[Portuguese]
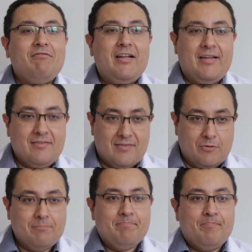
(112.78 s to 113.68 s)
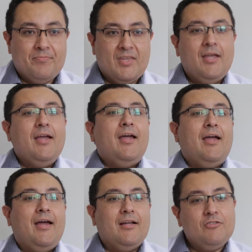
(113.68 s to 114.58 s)
avaliação
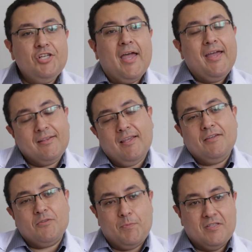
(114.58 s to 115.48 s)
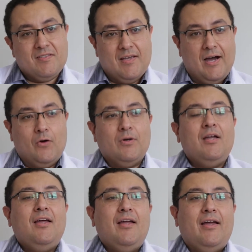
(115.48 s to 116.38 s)
é, dieta em especial,